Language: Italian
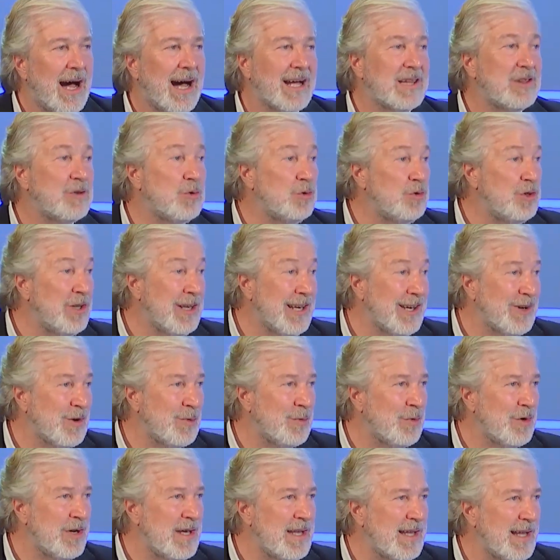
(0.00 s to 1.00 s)
a tutte le
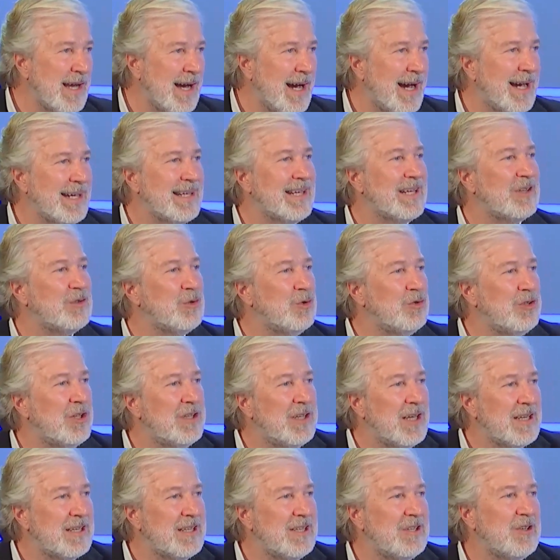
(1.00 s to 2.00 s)
comunità e a tutti i
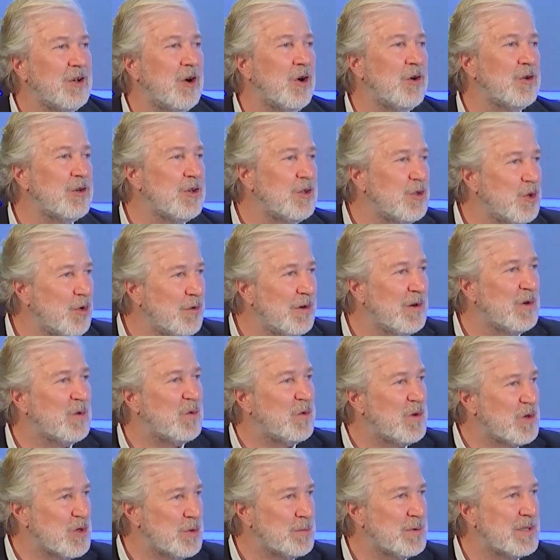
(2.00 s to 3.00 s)
territori dove
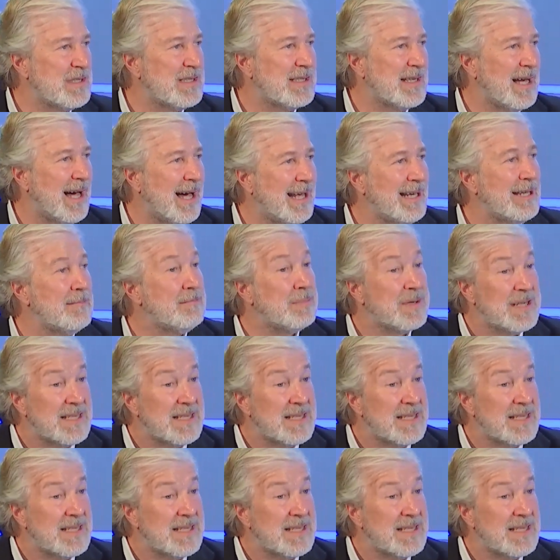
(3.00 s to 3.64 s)
l'ufficio postale è